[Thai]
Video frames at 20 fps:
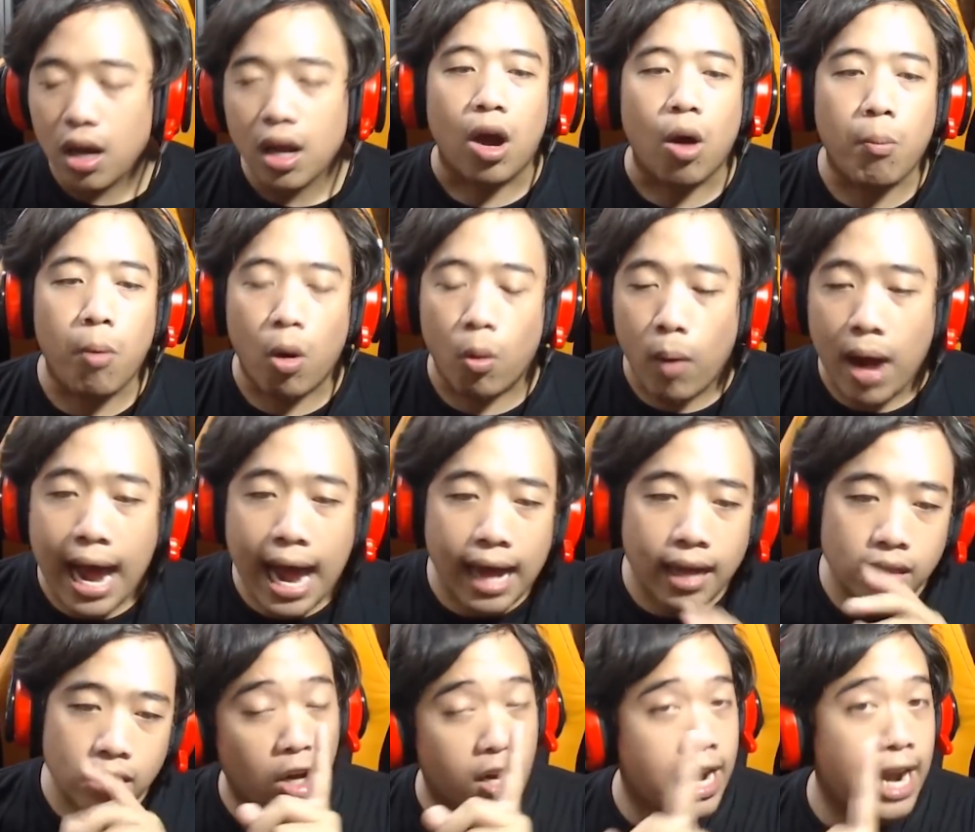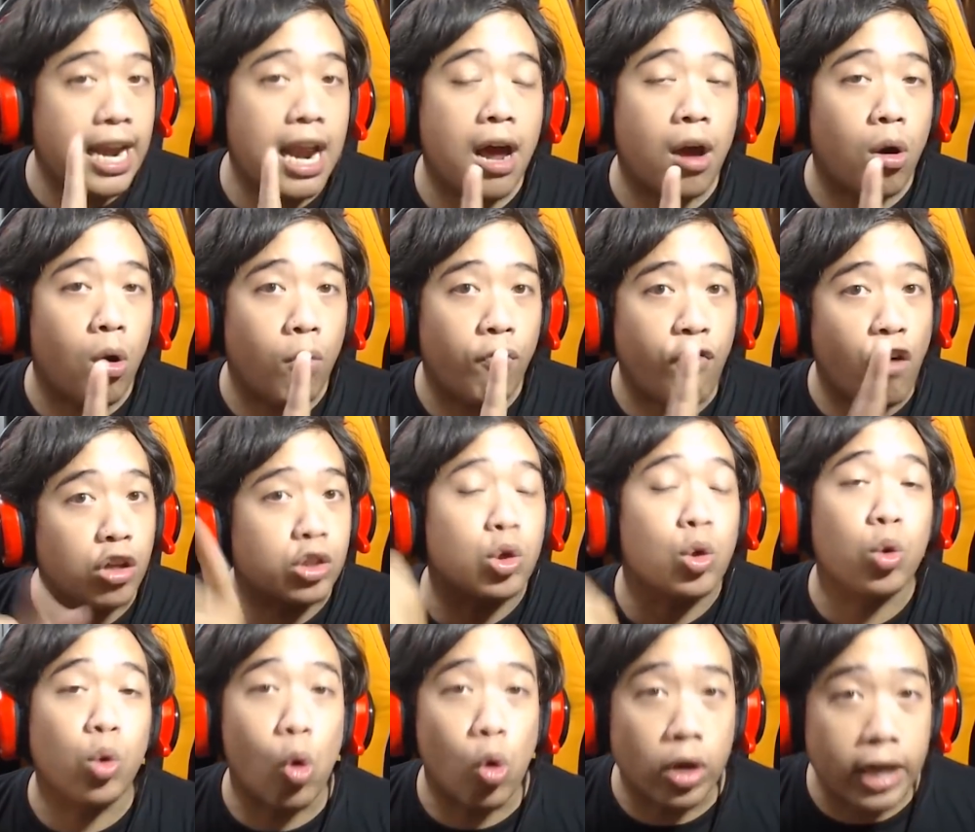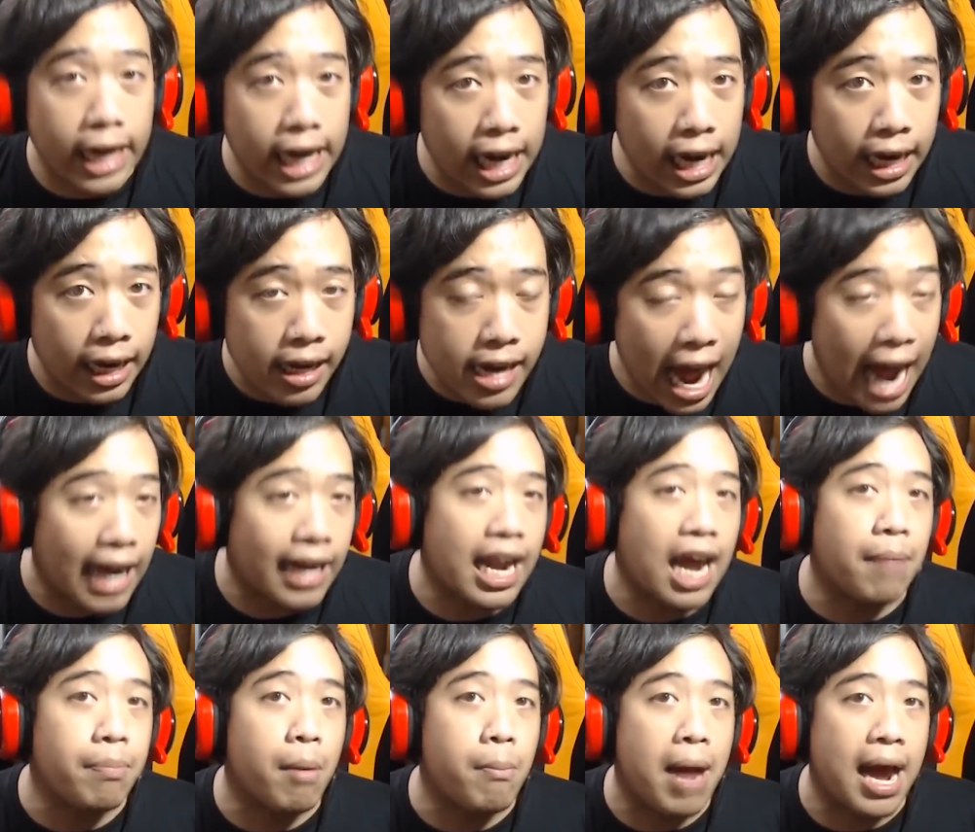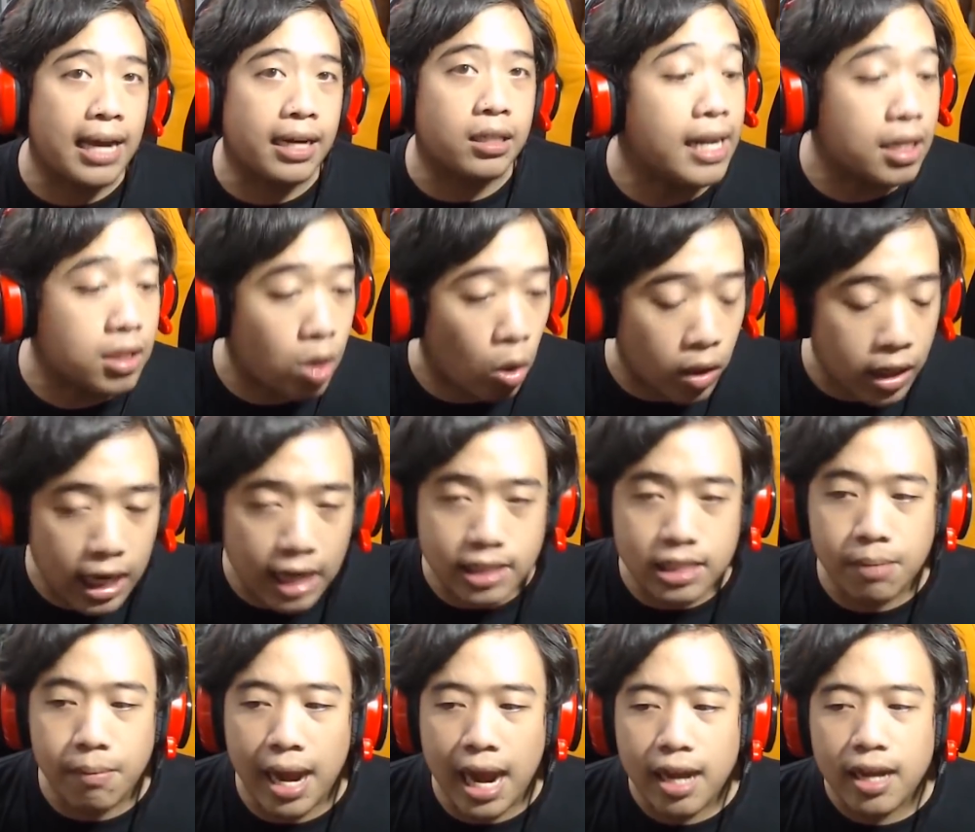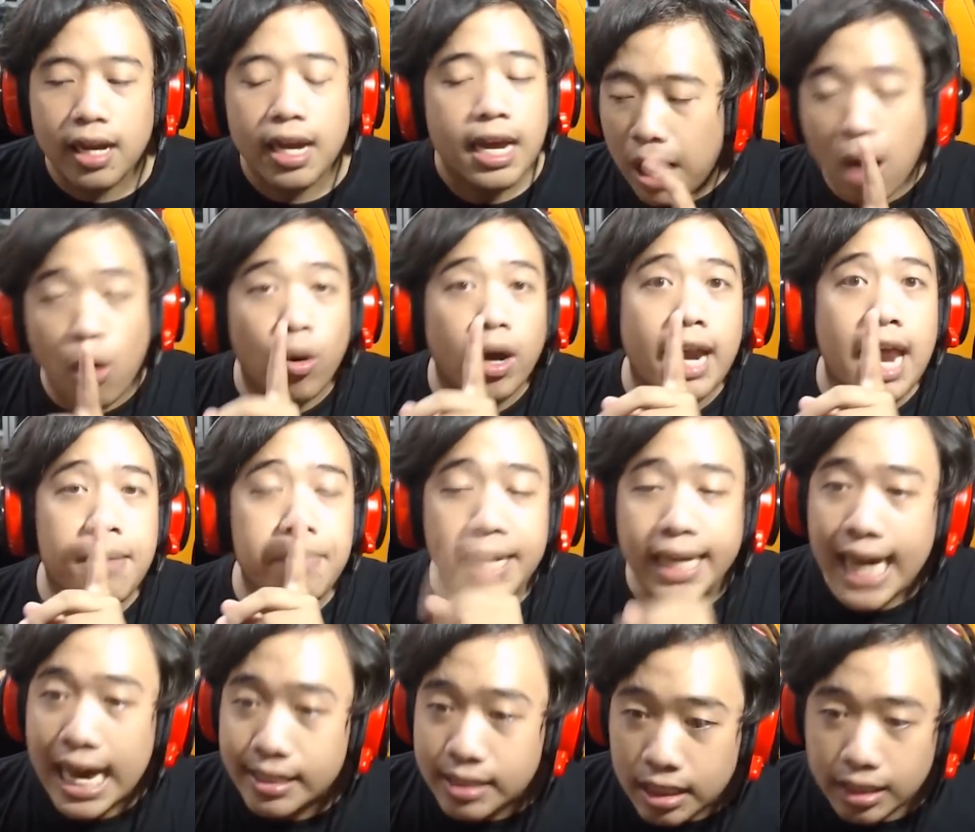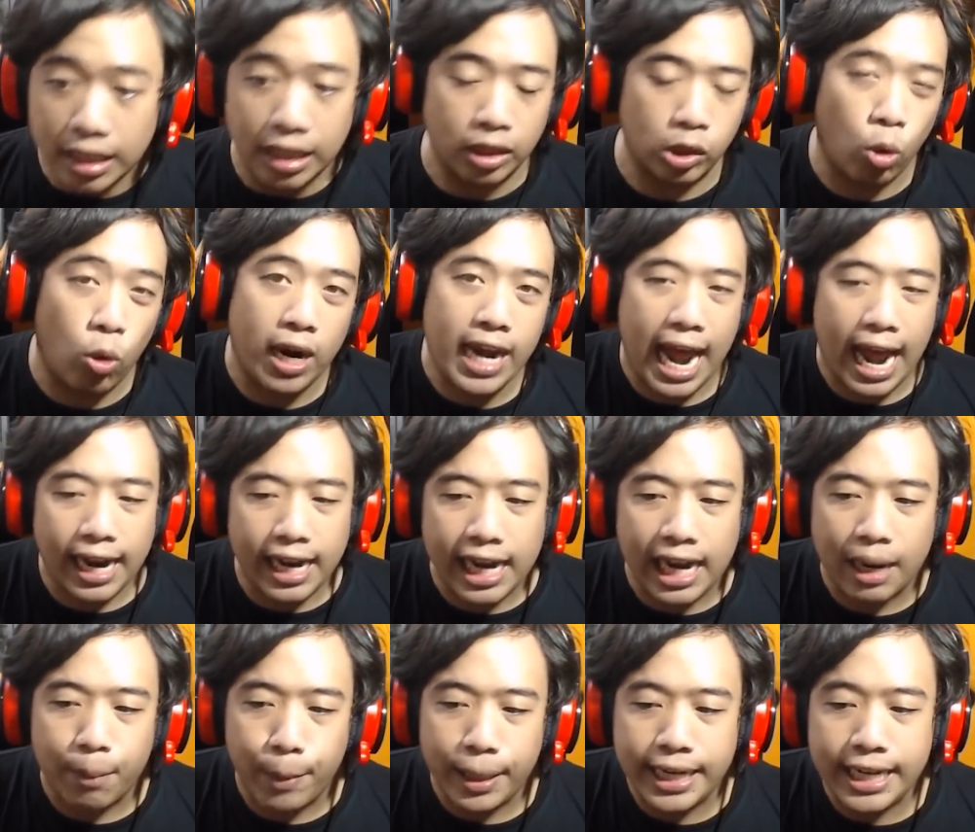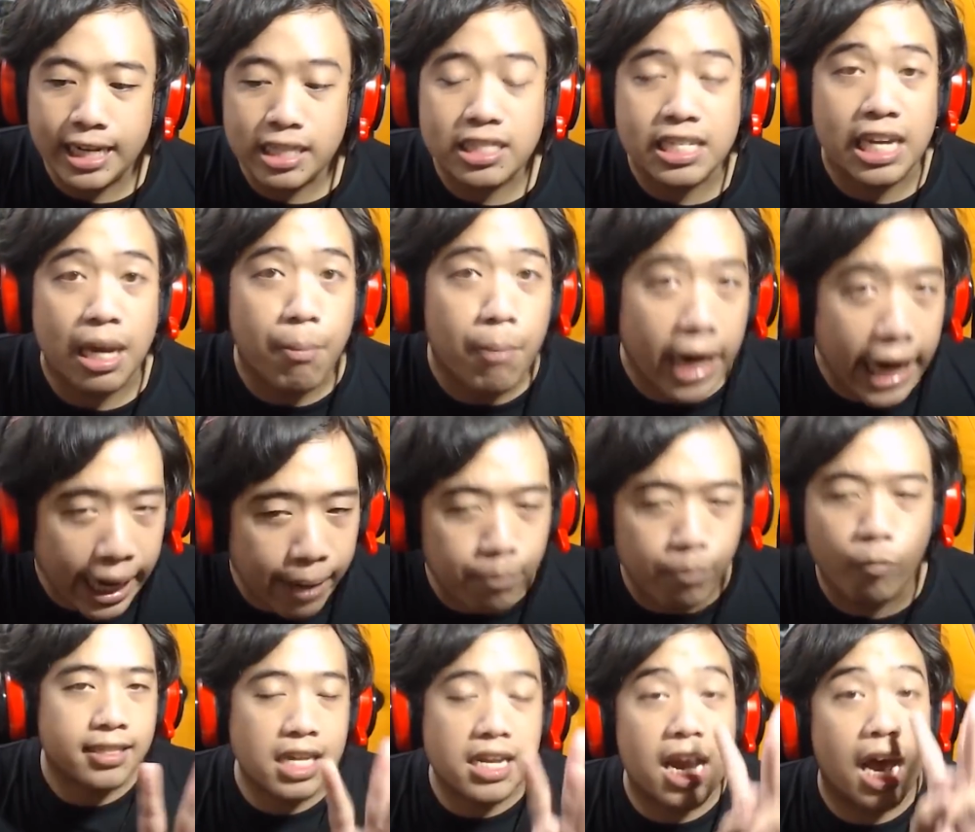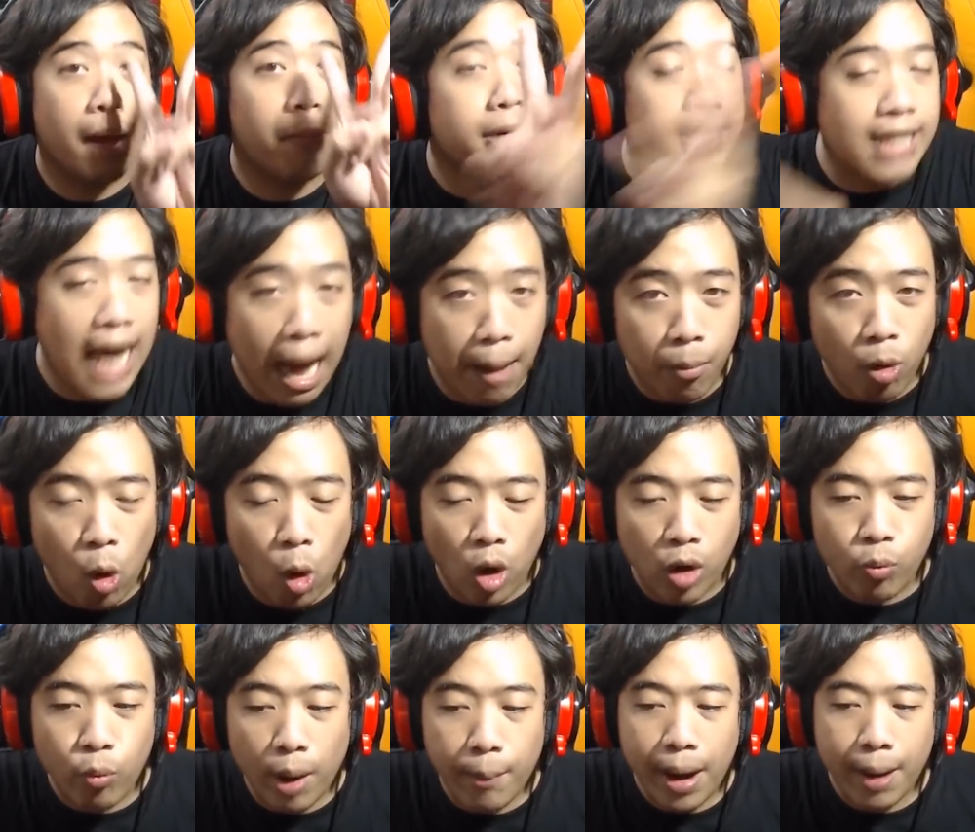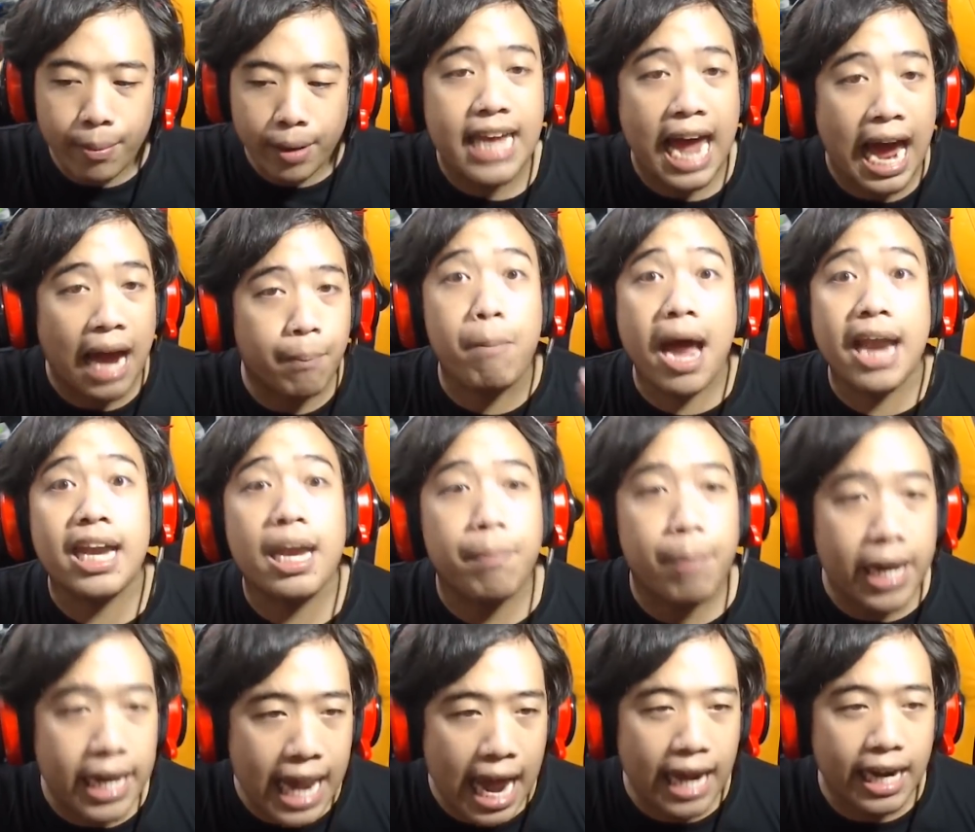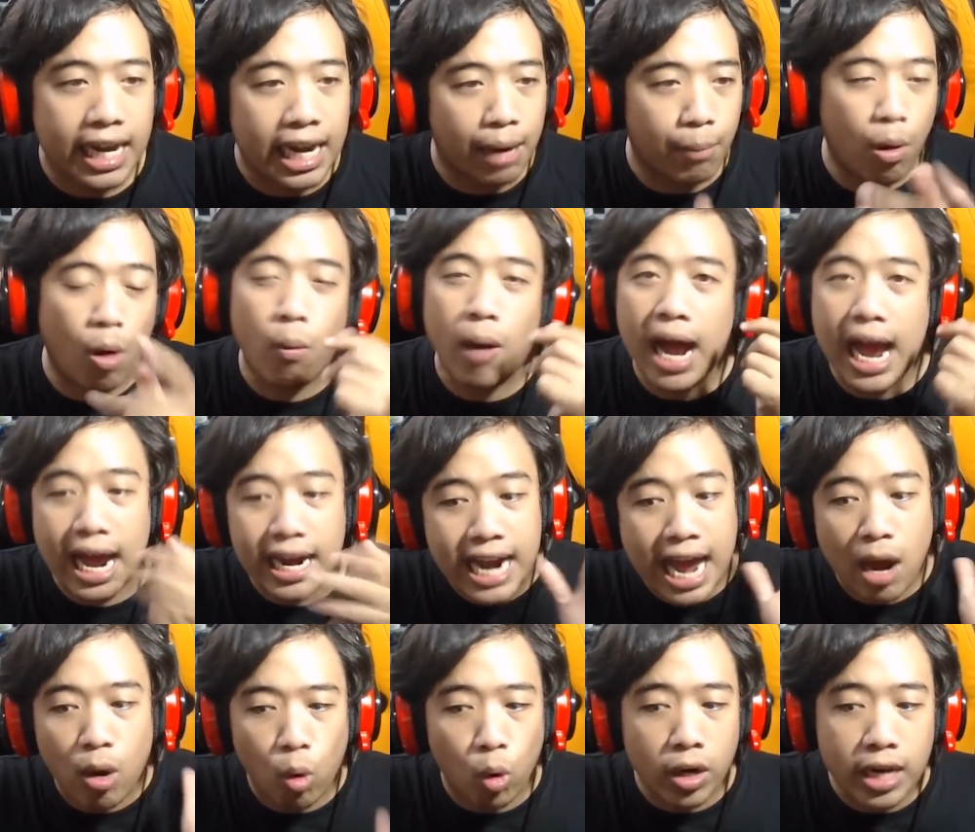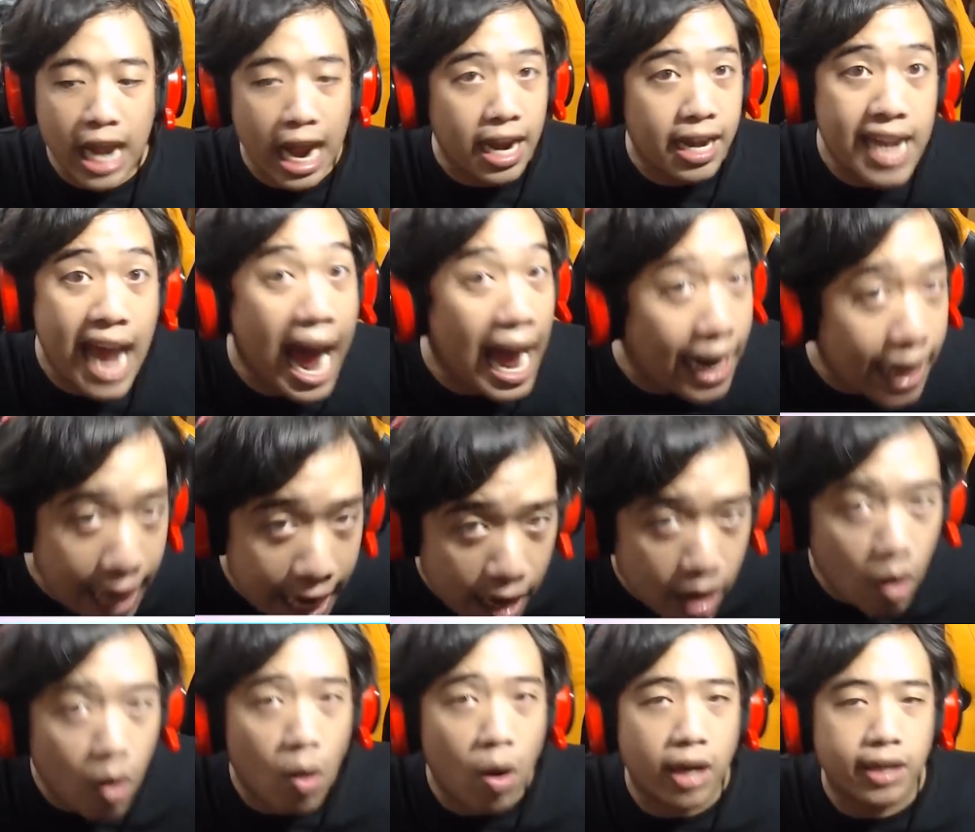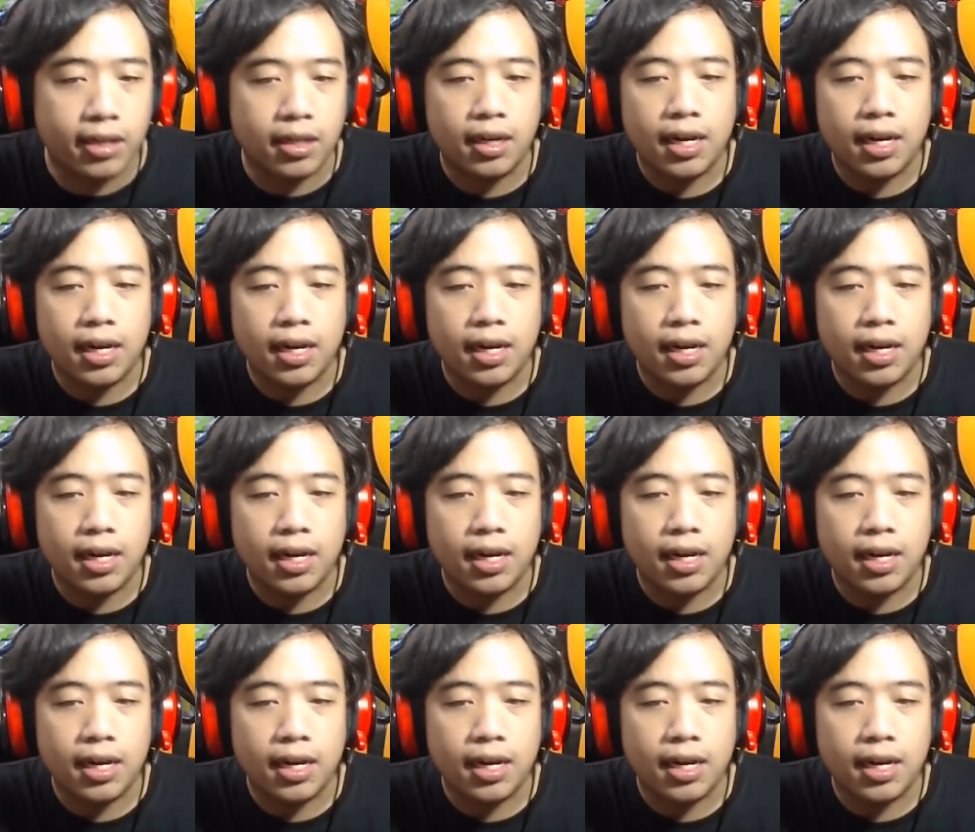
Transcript: เขาบอกว่าตอนนั้นอ่ะฟอร์จูนคุกกี้ดังได้ประมาณเดือน2 เดือนใช่ไหมเขาก็ได้มีการเสนอตัวนางเอกไปที่ GMM เสนอไป 3 คนว่าแบบอยากปั้นให้เป็นนางเอก เพราะว่าอนาคตเนี่ย ดังแน่นอน